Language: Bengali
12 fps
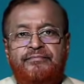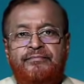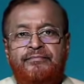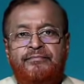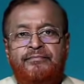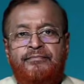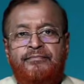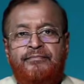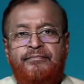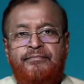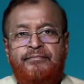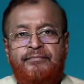বাম
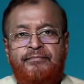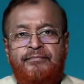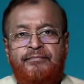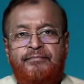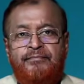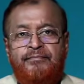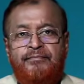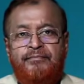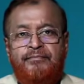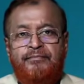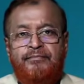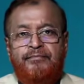ডান
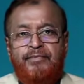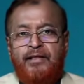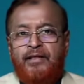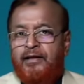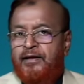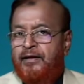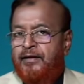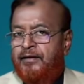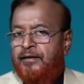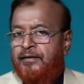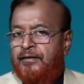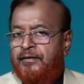হাঁটু
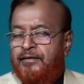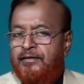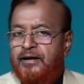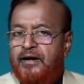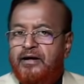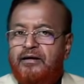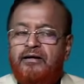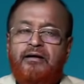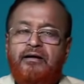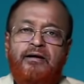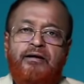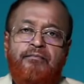ডান
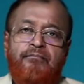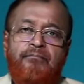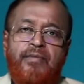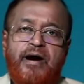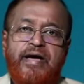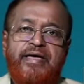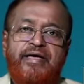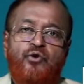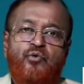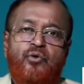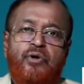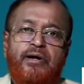পায়ের
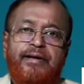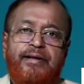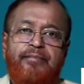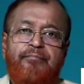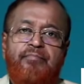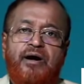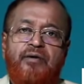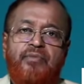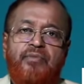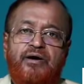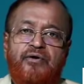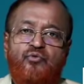গোড়ালি বাম
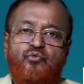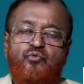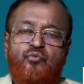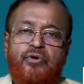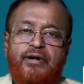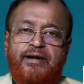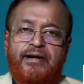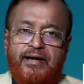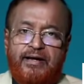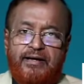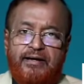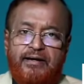হাঁটুর উপরে
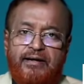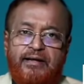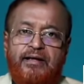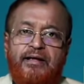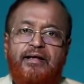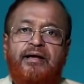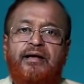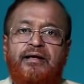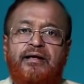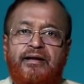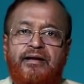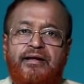রাখেন
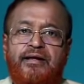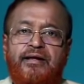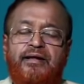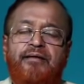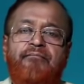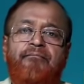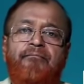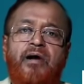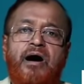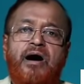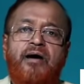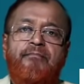রেখে
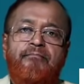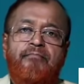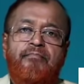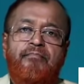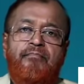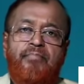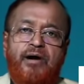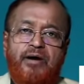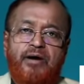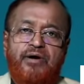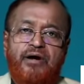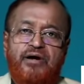বাম
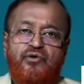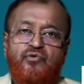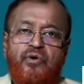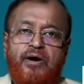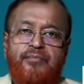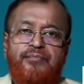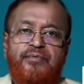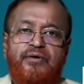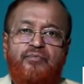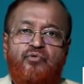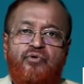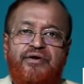বাম হাঁটু আপনার
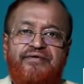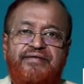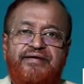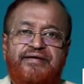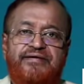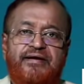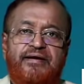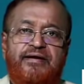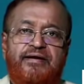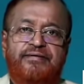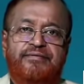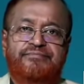বুকের দিকে টানেন
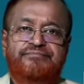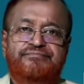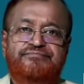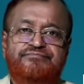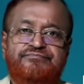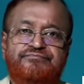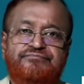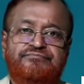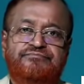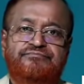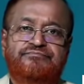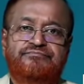
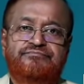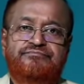আচ্ছা